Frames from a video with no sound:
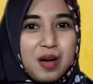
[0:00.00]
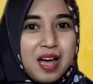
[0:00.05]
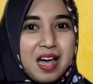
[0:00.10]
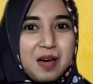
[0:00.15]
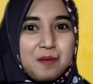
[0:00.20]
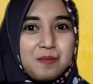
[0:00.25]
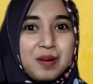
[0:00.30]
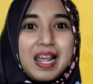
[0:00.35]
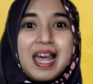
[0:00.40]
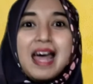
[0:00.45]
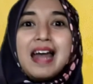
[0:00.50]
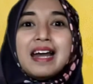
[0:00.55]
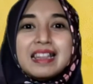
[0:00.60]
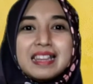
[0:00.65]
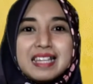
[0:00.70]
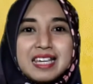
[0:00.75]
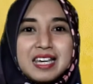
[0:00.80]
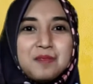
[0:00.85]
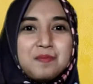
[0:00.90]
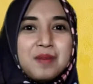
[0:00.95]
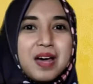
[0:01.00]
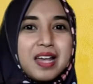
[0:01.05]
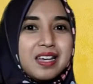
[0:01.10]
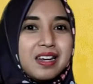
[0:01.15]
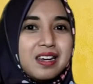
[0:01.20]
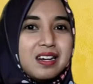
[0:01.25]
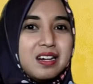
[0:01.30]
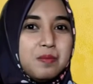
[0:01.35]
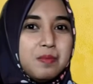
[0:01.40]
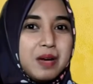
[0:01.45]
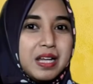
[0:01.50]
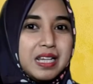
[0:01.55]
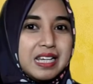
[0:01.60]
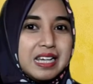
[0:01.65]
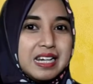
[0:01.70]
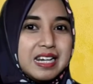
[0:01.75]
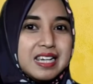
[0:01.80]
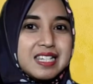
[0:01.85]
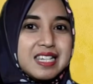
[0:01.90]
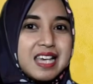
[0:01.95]
Wah, berarti materi debat
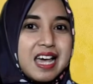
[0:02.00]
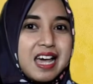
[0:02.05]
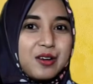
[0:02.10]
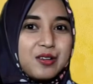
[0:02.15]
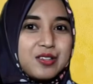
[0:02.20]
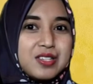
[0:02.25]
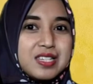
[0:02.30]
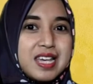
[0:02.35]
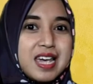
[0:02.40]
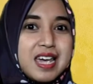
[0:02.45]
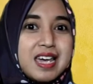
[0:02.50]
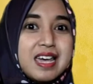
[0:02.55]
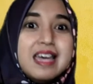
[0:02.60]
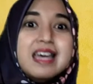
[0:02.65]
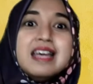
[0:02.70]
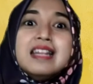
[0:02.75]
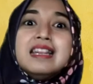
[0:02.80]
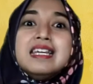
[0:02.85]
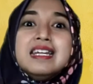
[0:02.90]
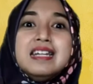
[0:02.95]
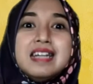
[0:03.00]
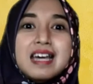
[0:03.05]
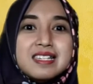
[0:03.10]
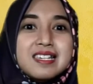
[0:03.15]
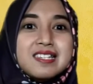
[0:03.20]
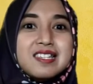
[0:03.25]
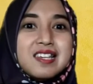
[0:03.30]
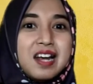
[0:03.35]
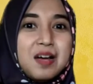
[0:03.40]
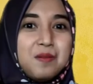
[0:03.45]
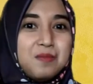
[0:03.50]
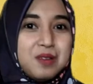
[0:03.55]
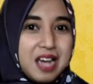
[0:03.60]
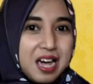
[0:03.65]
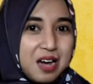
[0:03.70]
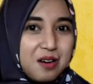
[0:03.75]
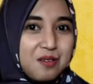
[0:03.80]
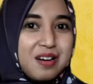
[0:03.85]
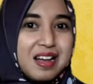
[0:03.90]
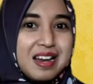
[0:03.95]
ini seharusnya tidak seseram
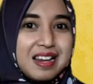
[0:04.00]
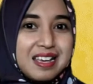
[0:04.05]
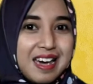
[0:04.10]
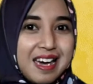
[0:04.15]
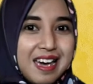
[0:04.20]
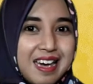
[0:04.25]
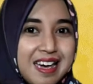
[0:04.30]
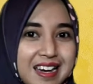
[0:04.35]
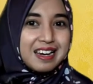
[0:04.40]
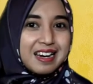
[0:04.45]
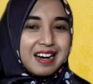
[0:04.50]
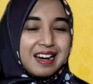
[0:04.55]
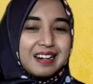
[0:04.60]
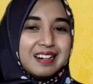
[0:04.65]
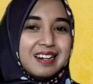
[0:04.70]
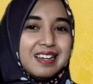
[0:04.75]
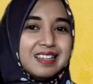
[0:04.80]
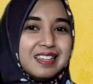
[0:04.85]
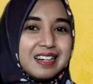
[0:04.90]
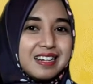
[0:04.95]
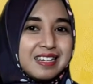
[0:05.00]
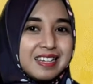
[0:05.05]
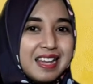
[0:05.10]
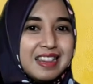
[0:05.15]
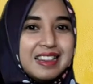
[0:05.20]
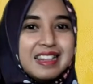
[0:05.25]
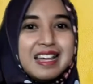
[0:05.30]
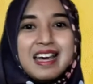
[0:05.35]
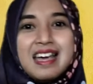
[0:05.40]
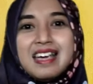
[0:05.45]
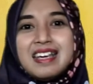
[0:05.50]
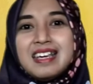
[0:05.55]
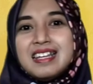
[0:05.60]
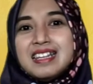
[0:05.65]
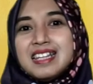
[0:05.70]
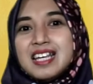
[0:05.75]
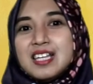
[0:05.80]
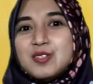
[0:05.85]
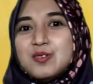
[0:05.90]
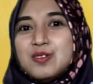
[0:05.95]
di awal ya, karena ternyata
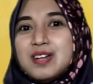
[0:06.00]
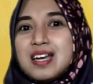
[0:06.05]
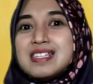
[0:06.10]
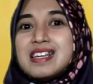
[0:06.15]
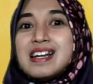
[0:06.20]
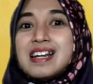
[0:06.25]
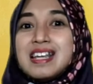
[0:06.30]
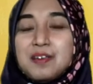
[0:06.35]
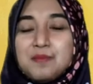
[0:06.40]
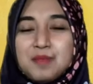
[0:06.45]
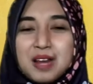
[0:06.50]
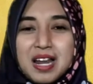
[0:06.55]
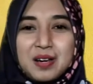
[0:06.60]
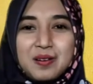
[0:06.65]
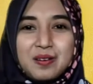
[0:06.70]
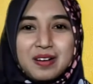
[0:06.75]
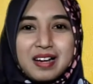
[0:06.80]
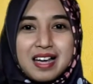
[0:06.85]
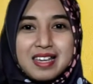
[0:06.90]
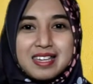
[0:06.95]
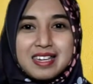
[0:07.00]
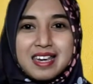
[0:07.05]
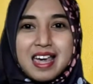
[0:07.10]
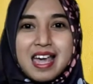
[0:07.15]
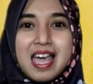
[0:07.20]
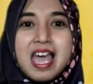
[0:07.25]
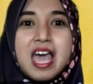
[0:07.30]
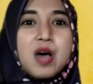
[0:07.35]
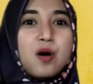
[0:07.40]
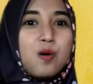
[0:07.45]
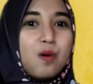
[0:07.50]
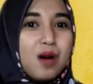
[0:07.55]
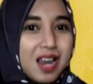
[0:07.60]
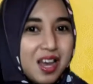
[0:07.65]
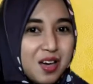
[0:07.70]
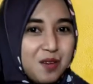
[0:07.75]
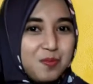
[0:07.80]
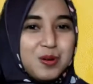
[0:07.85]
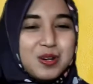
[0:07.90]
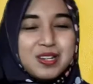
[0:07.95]
kita sudah sering melakukannya,
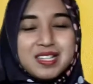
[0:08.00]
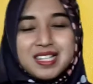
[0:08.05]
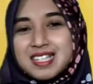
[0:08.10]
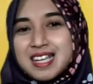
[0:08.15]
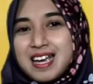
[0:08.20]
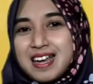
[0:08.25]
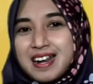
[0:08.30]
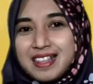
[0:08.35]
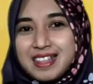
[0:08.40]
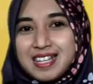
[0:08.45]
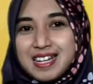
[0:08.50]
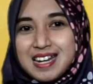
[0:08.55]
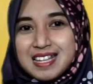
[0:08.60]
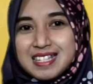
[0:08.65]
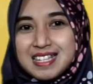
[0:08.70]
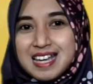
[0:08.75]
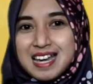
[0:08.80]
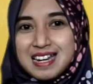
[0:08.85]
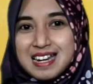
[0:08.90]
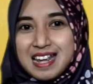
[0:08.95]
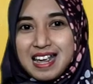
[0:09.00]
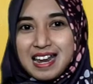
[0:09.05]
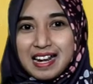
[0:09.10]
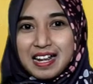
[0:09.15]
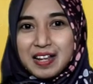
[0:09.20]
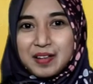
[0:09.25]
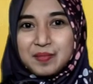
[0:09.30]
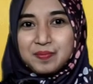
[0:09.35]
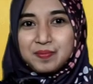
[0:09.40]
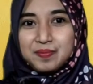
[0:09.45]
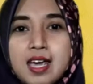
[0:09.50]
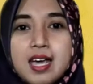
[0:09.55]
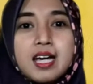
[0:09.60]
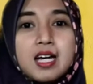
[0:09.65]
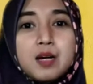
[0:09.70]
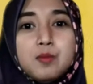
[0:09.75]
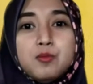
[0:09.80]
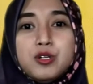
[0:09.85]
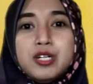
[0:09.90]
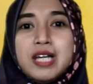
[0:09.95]
walaupun secara tidak sadar.
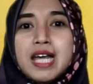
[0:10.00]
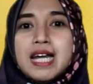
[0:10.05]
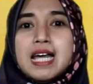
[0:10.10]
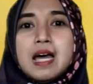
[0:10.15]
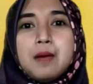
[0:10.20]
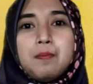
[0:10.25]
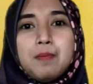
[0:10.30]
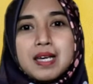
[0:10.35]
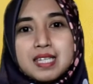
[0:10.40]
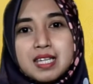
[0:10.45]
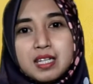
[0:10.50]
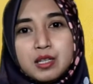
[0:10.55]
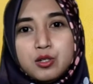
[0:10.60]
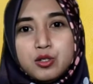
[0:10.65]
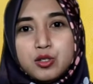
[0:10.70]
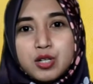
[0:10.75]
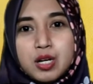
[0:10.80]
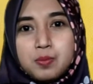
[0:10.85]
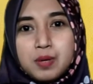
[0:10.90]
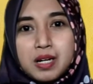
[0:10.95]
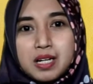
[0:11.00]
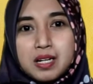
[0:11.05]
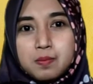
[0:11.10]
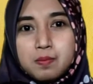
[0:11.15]
Kemudian apa sih tujuan